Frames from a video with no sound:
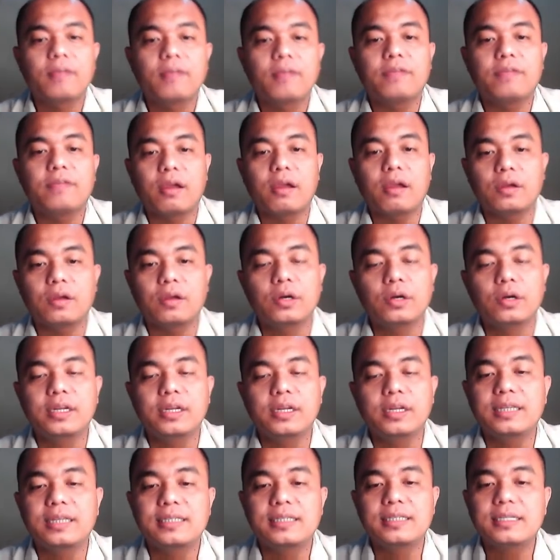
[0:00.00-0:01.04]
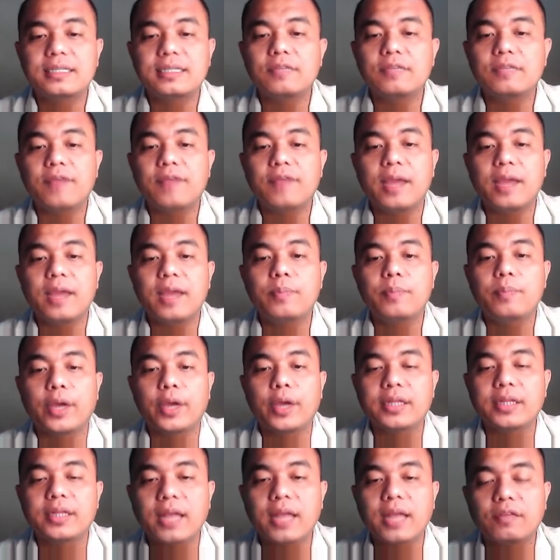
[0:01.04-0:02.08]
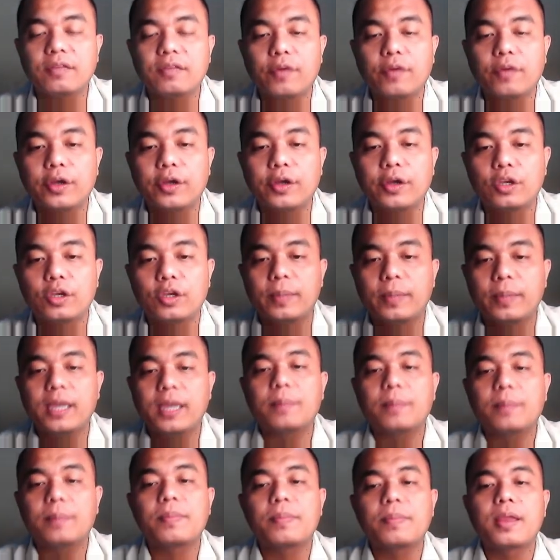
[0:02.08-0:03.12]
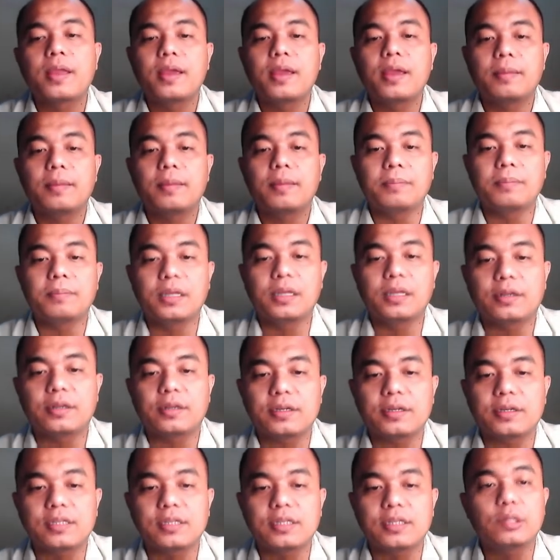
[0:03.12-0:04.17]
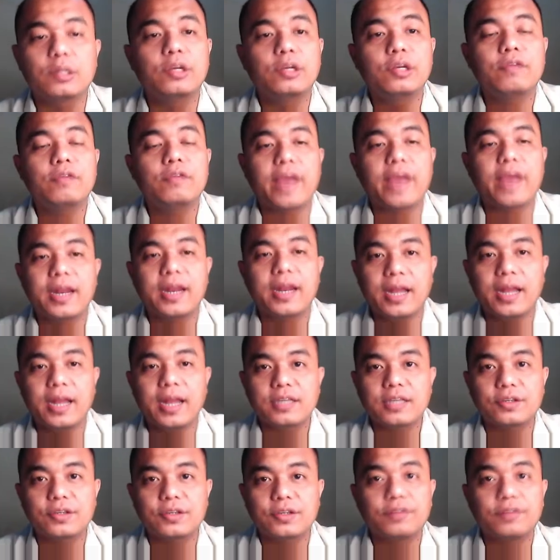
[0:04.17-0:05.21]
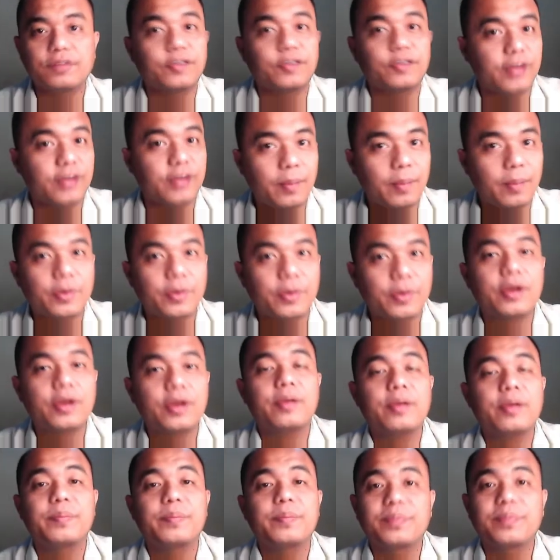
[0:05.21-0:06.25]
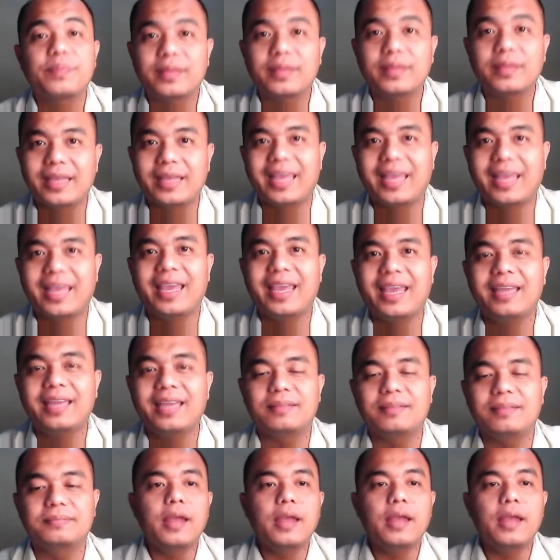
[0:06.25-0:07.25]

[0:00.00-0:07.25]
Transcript: very good. It's 65.94 cubic meters. Ito na yung final answer for number 8.